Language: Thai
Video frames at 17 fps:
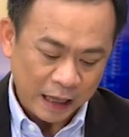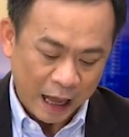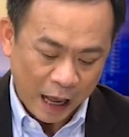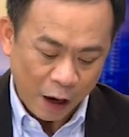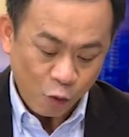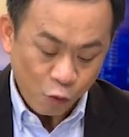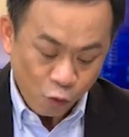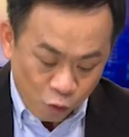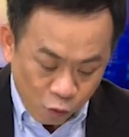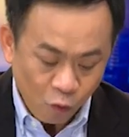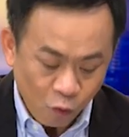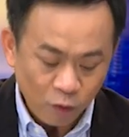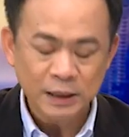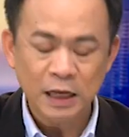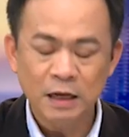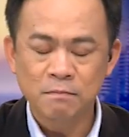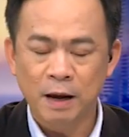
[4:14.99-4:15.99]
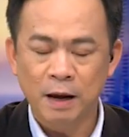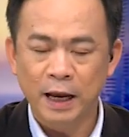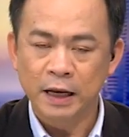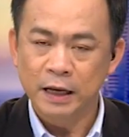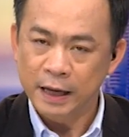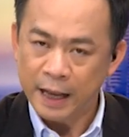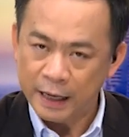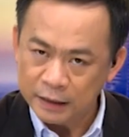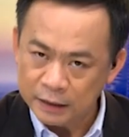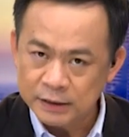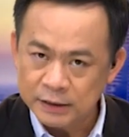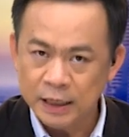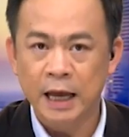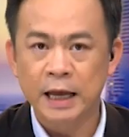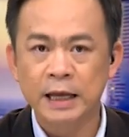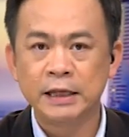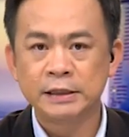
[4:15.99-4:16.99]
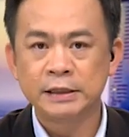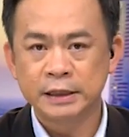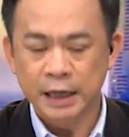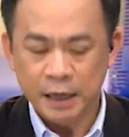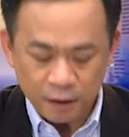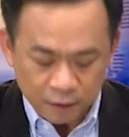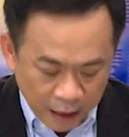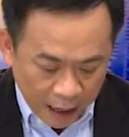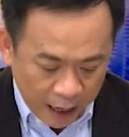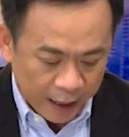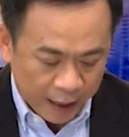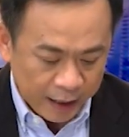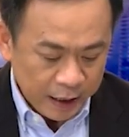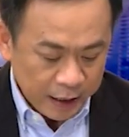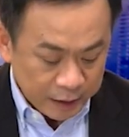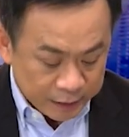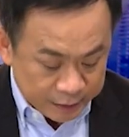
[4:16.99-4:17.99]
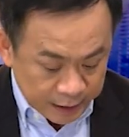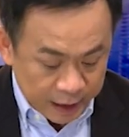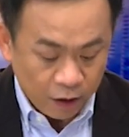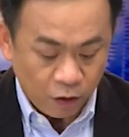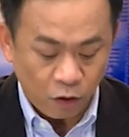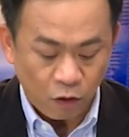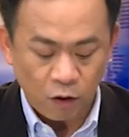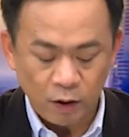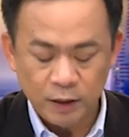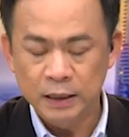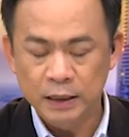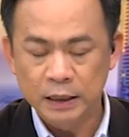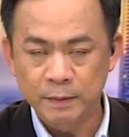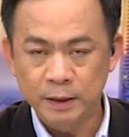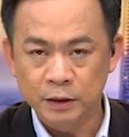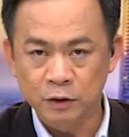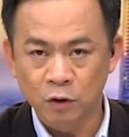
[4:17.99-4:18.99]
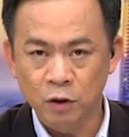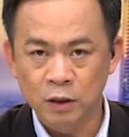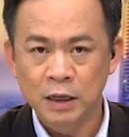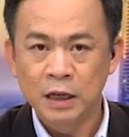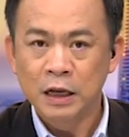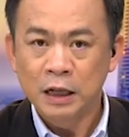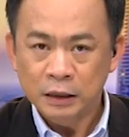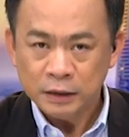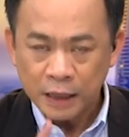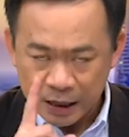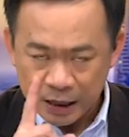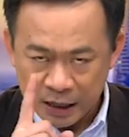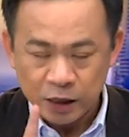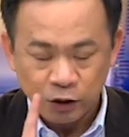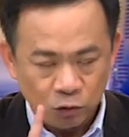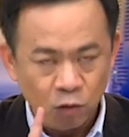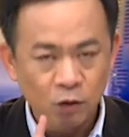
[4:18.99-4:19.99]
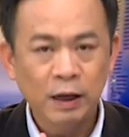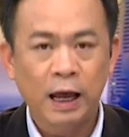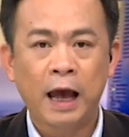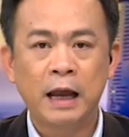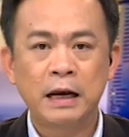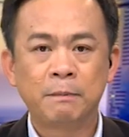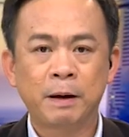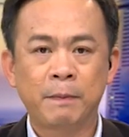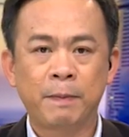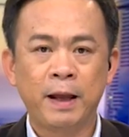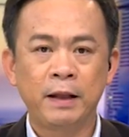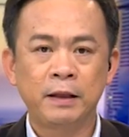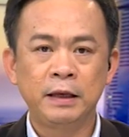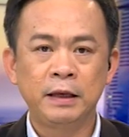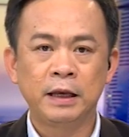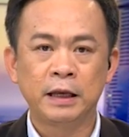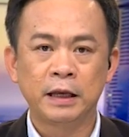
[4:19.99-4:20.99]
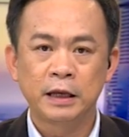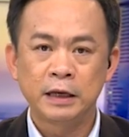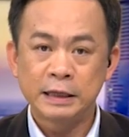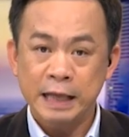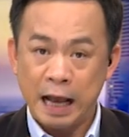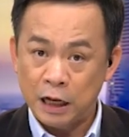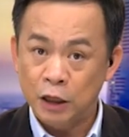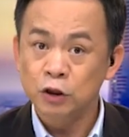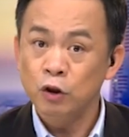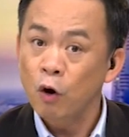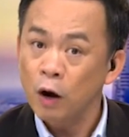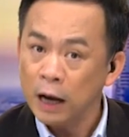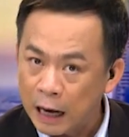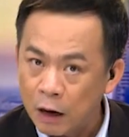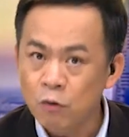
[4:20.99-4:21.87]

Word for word: ทางคู่เส้นใหม่เด่นชัยเชียงรายเชียงของอย่างนี้เป็นต้นแต่อีกโครงการหนึ่งประเภทที่ยังต้อง